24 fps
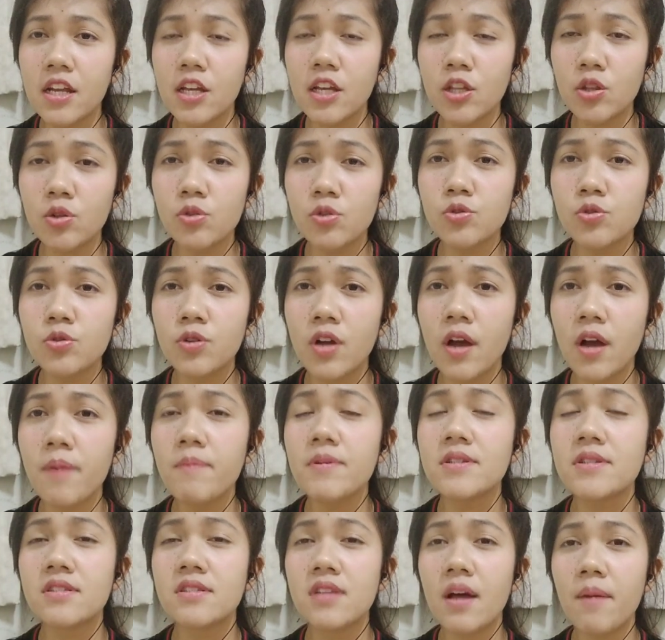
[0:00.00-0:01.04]
itu juga
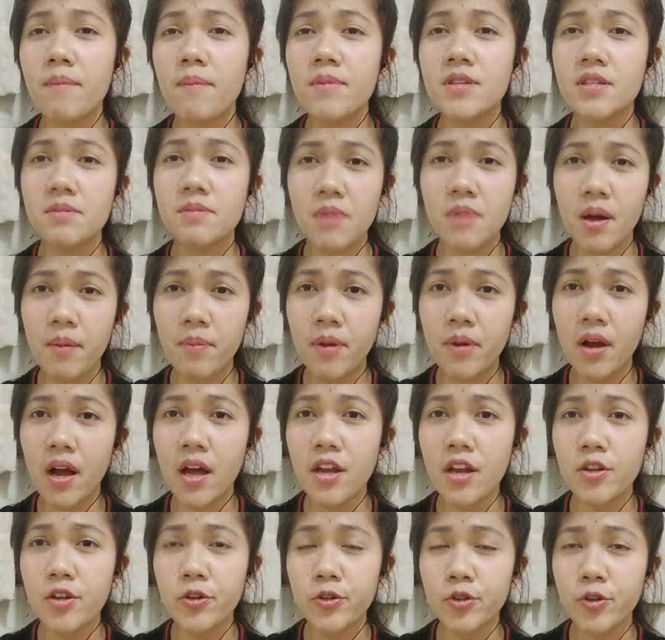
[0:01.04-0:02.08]
bisa
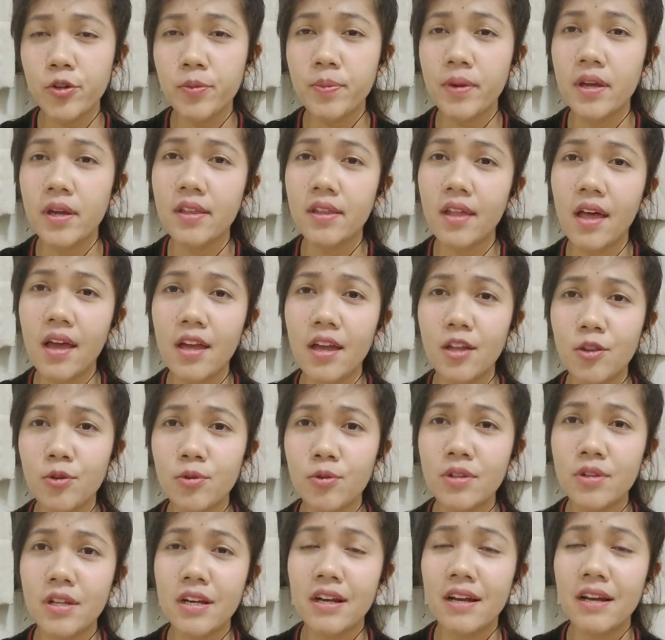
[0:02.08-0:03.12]
menyebabkan YouTube kita itu
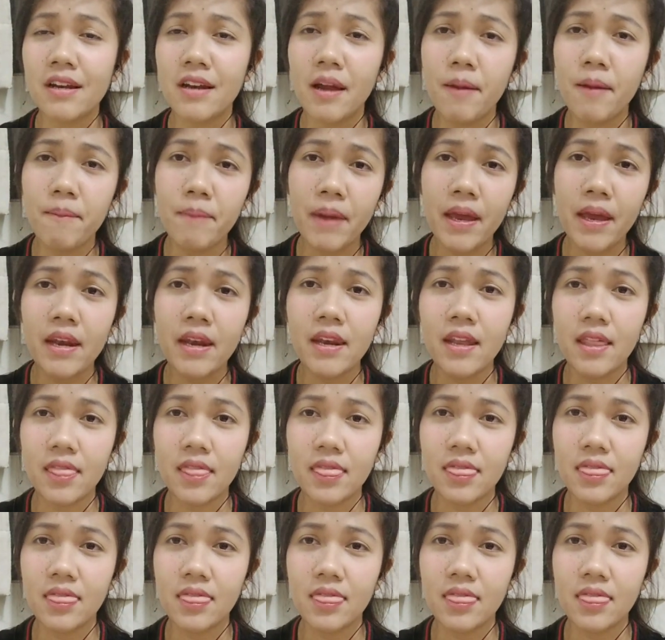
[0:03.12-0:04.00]
terkena banned